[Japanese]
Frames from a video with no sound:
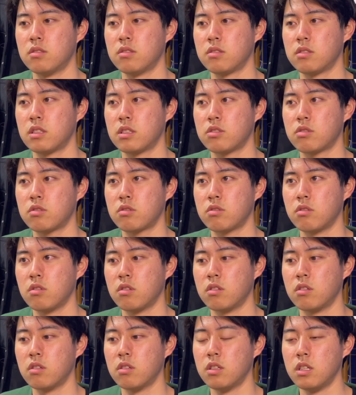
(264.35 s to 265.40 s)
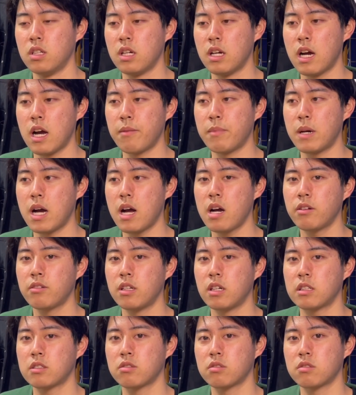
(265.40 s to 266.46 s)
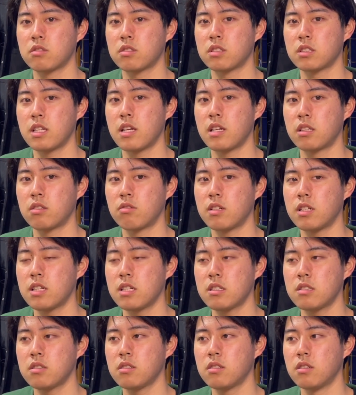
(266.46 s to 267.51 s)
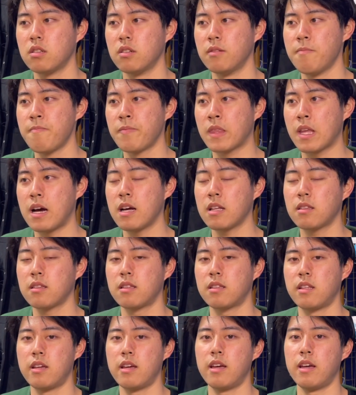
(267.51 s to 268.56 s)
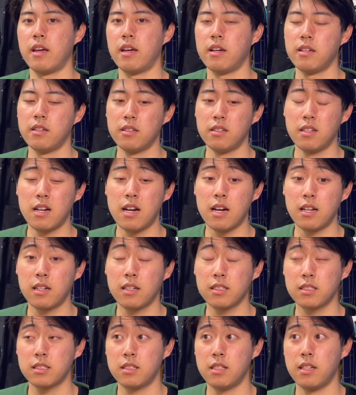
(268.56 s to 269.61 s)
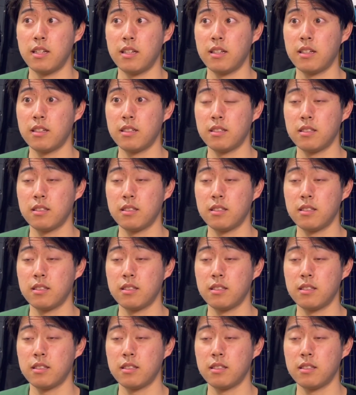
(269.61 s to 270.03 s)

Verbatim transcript: でちょっとあ、まあ、会う約束してとりあえず会って話して